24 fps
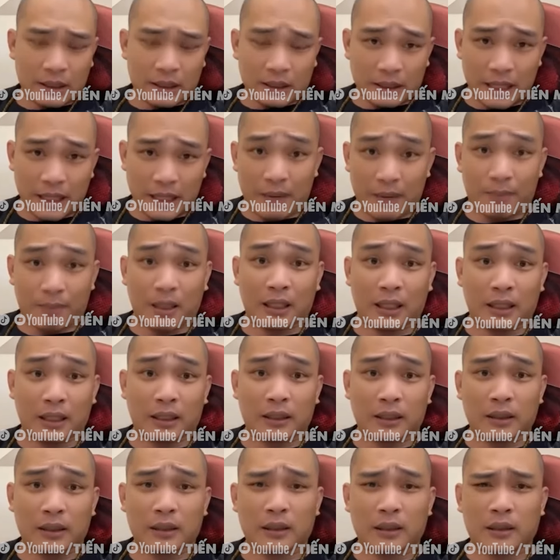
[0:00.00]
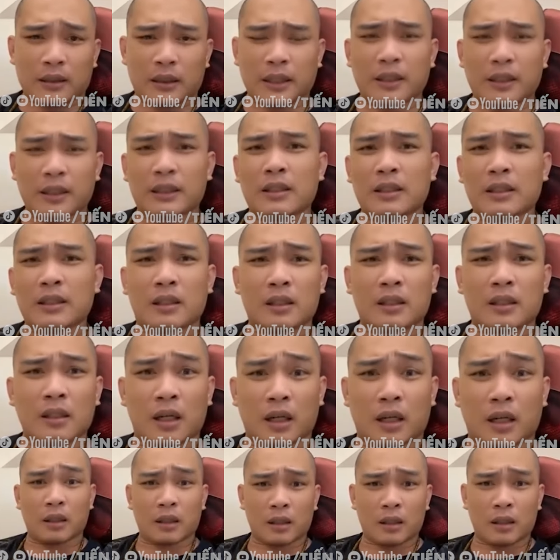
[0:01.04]
để mà thì sẽ được
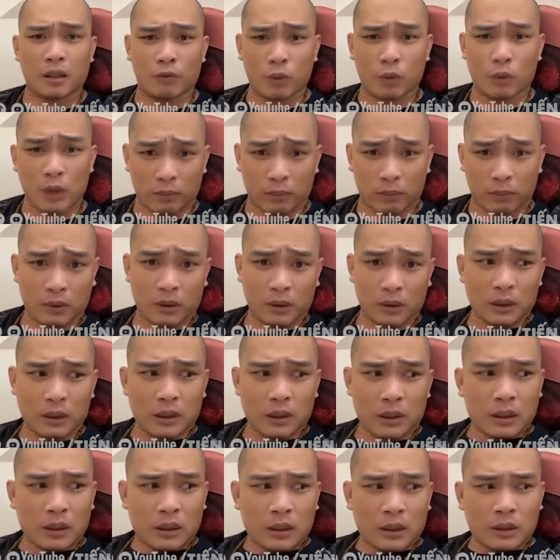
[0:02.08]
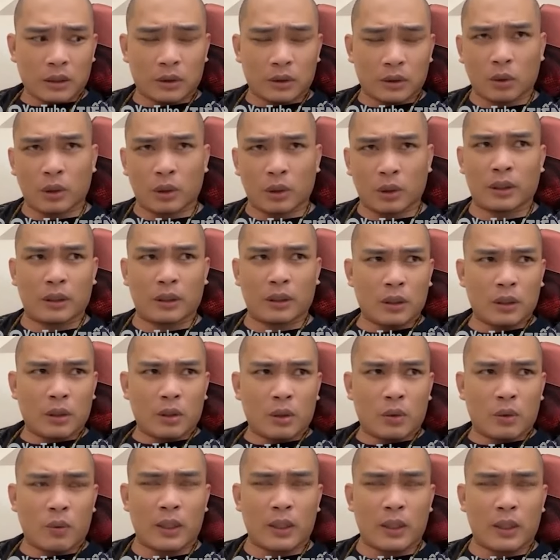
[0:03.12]
hưởng hưởng phúc độc rồi
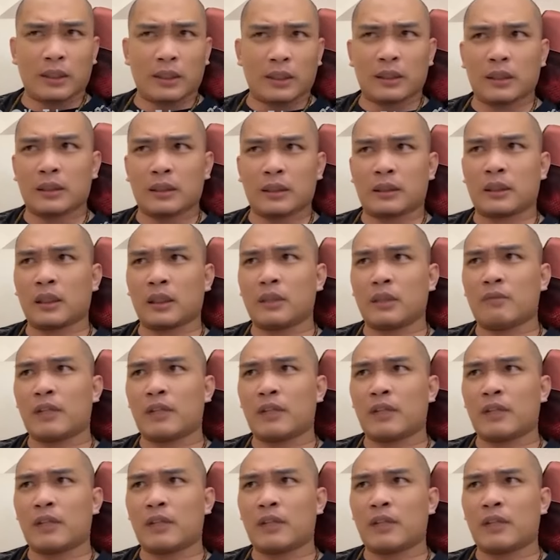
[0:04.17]
hoành sơn